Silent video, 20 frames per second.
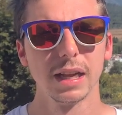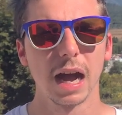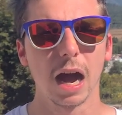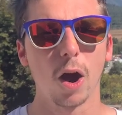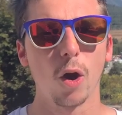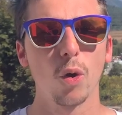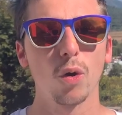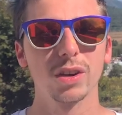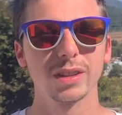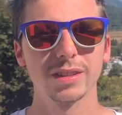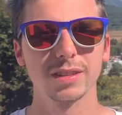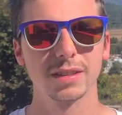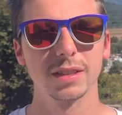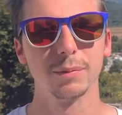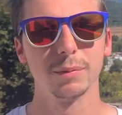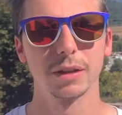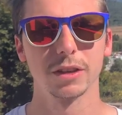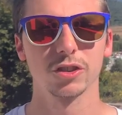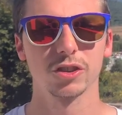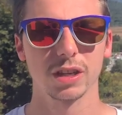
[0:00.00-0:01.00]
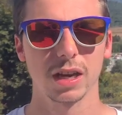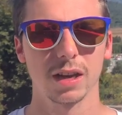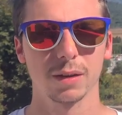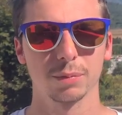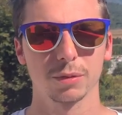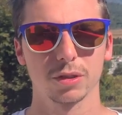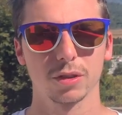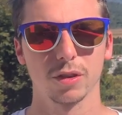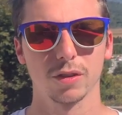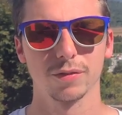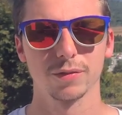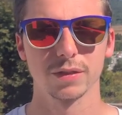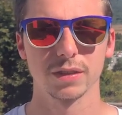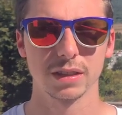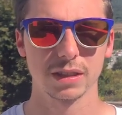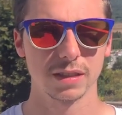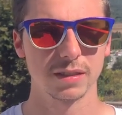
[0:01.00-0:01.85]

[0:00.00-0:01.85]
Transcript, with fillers: auch ziemlich stark betroffen sind.